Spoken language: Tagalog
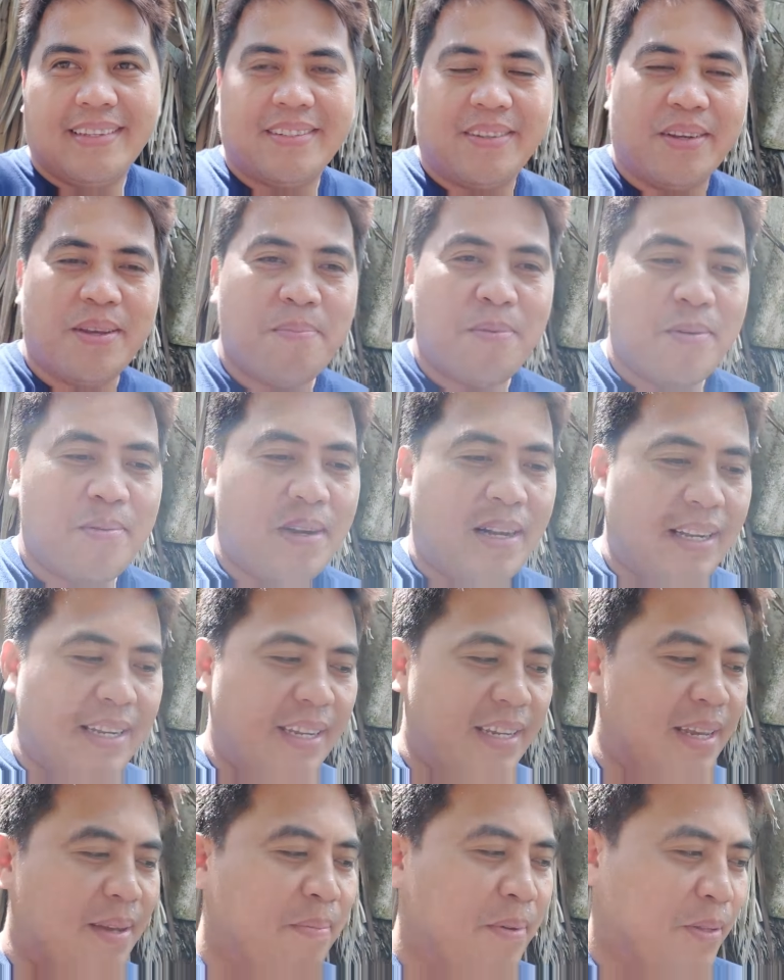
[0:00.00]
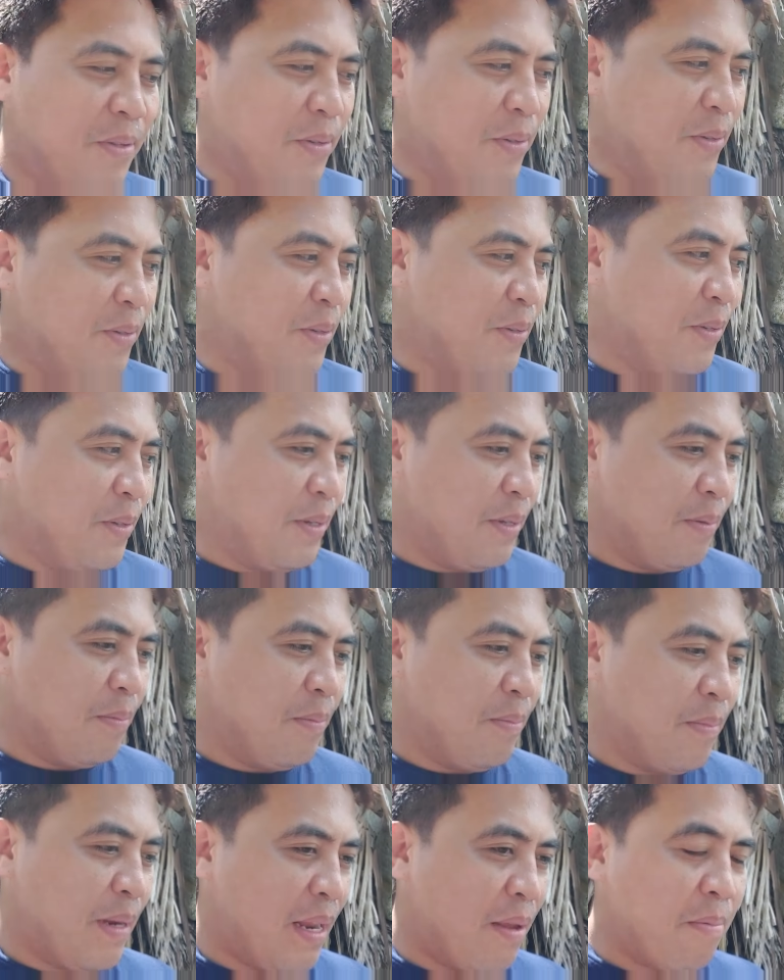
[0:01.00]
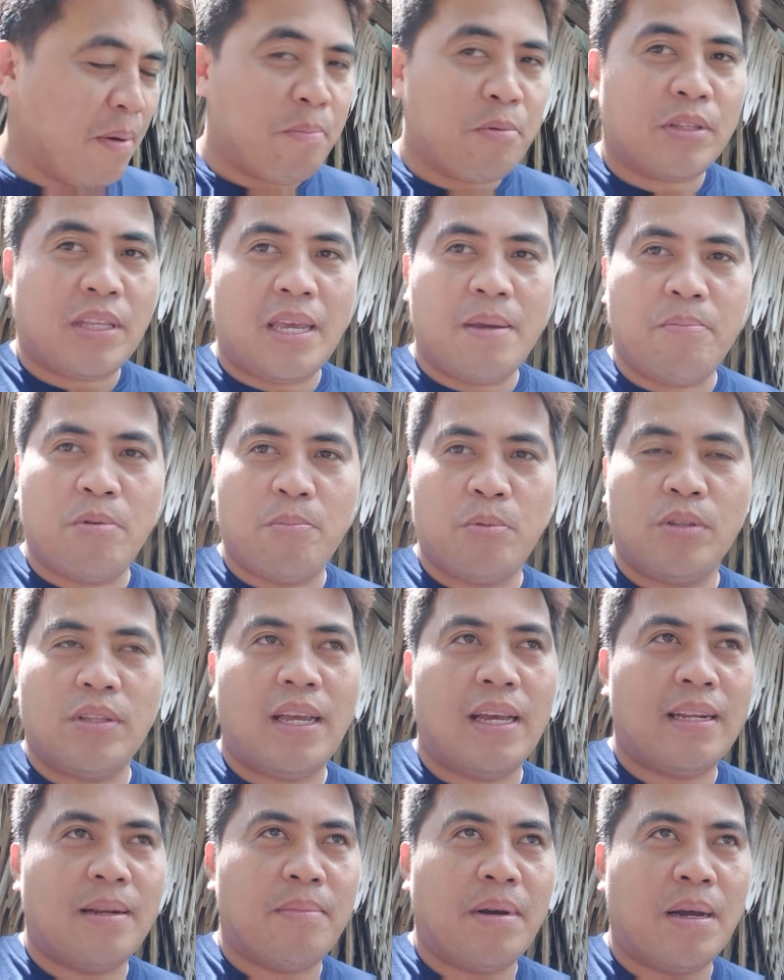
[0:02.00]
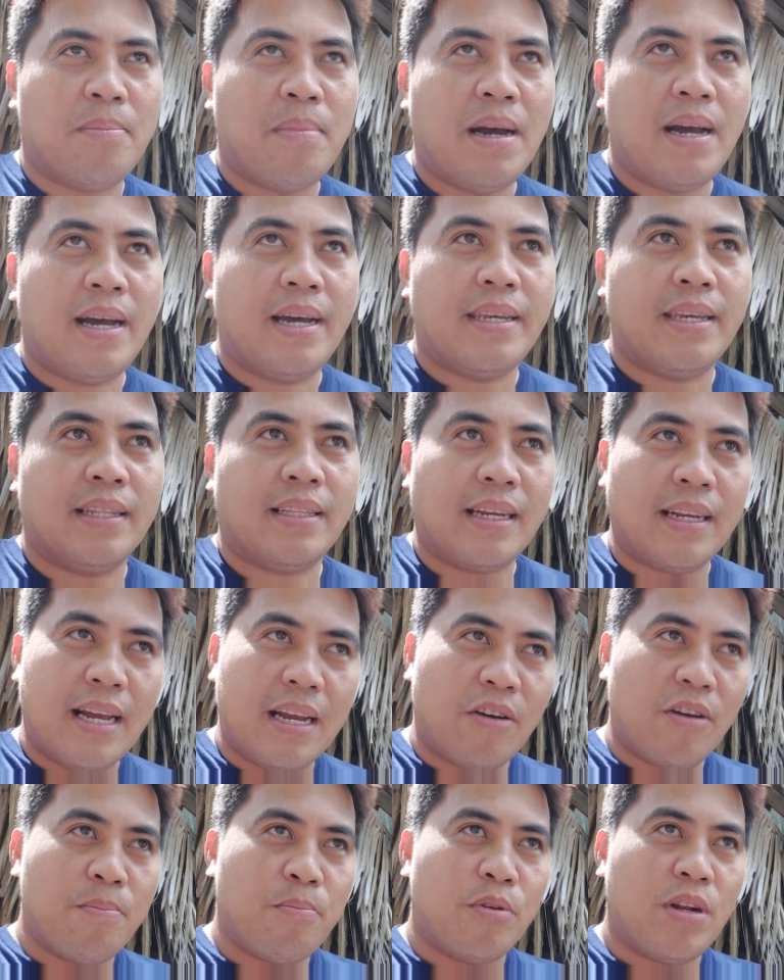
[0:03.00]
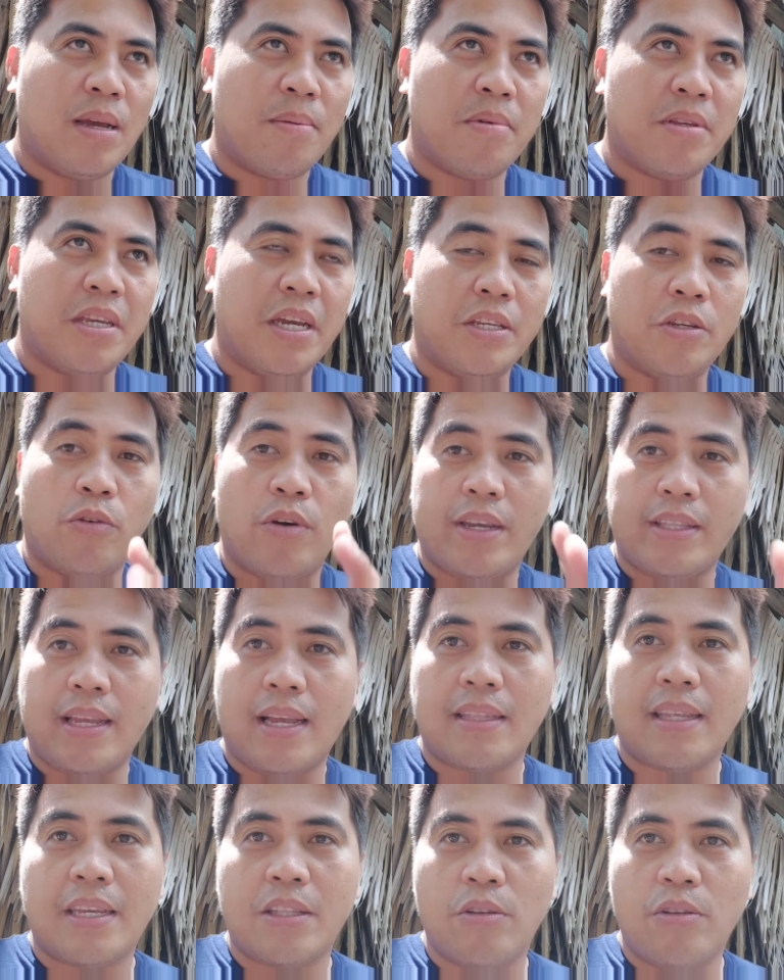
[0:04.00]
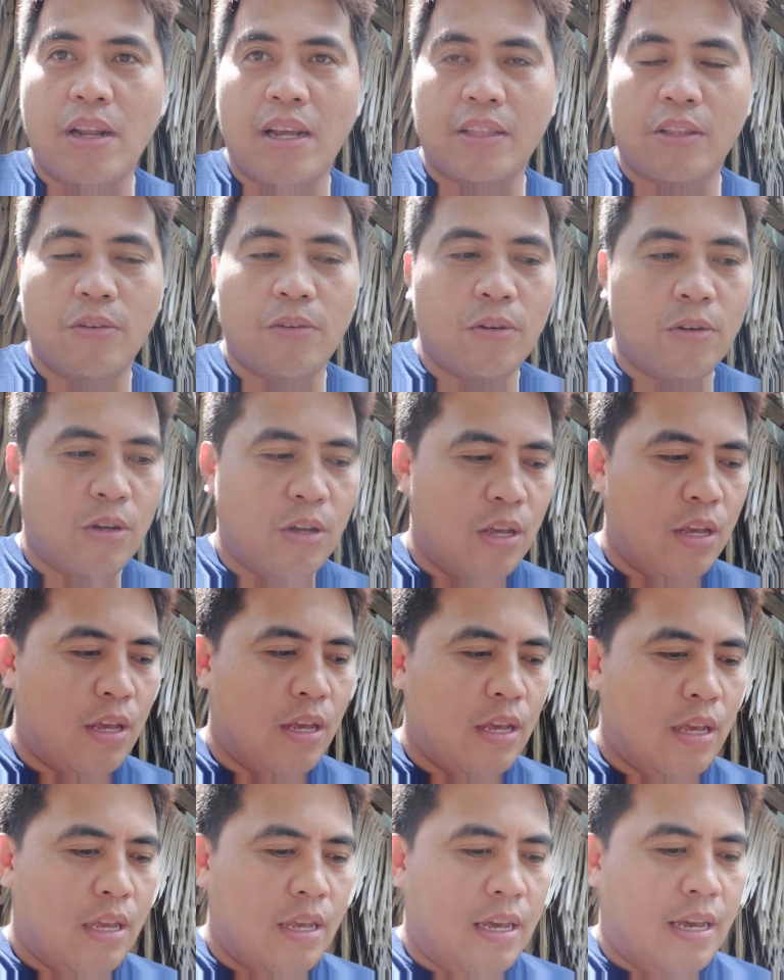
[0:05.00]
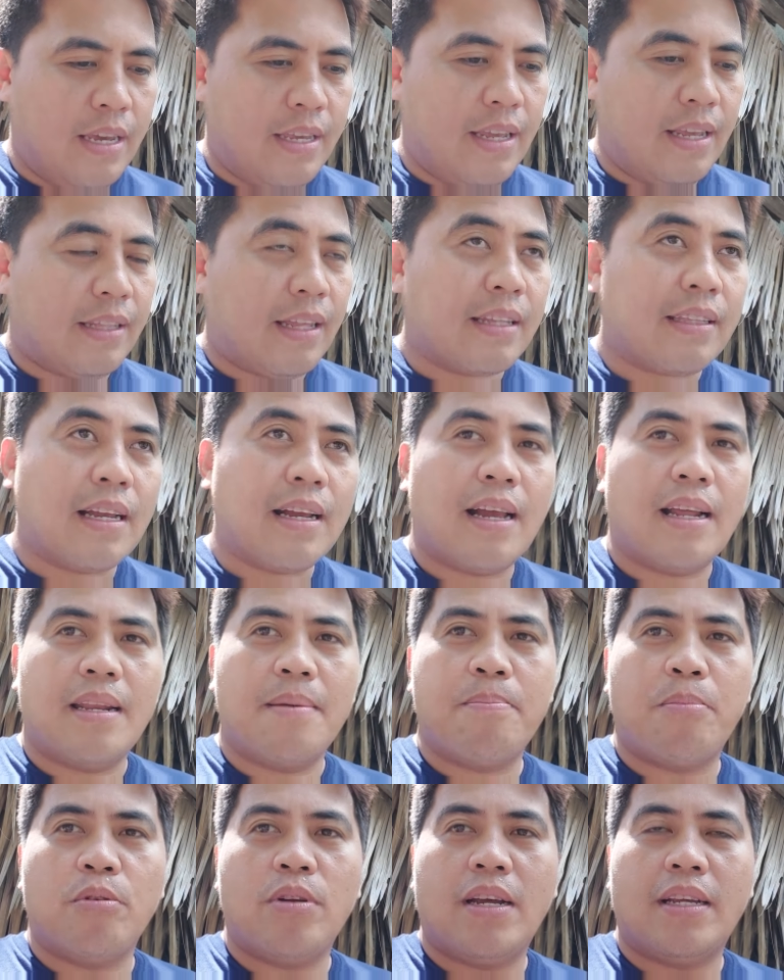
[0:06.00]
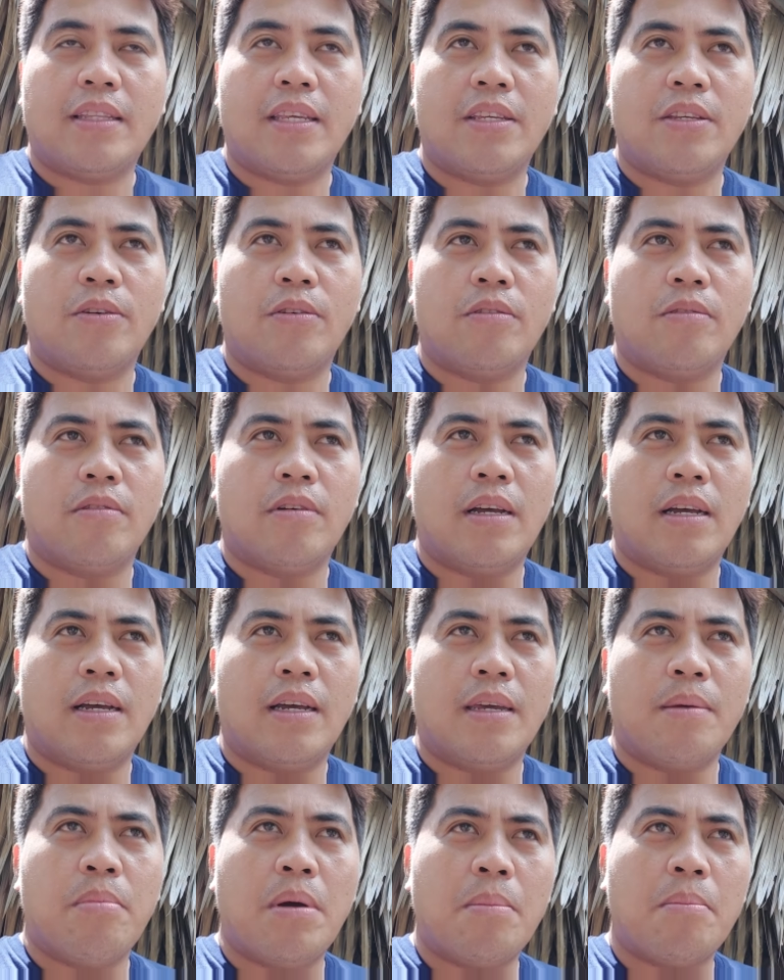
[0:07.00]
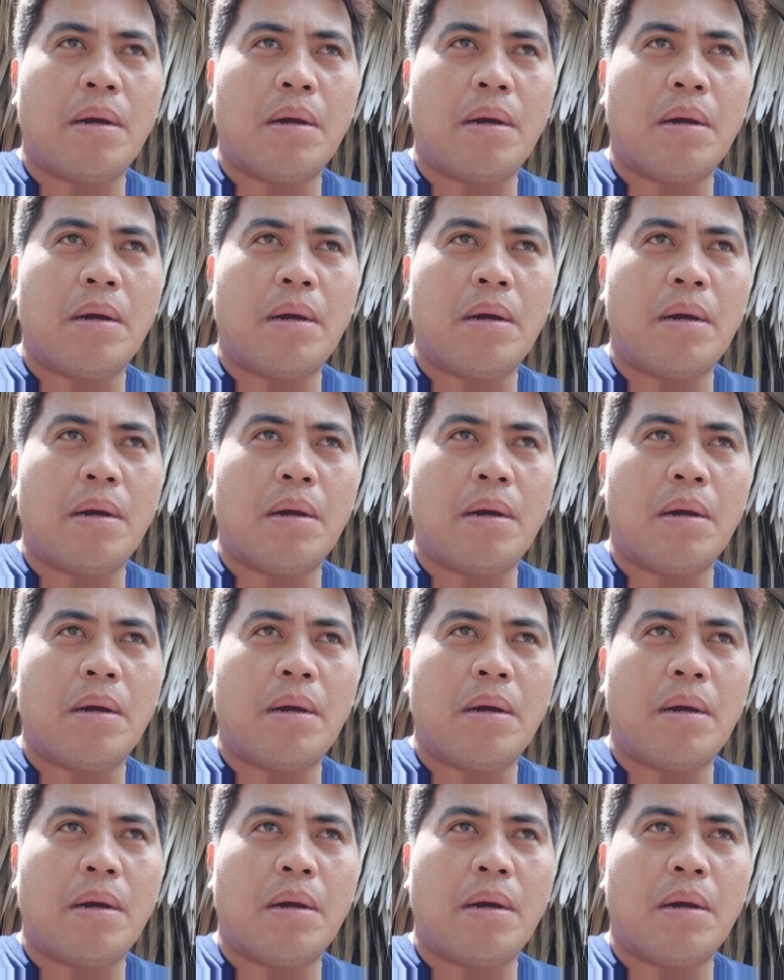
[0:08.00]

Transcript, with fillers: so ayun po mga kalingap at oh, marami pa po tayong pupuntahan ng mga bahay at ang gagawin po namin dyan yung kay Tatay Donato ay tatanggalin po natin yung uh, ibang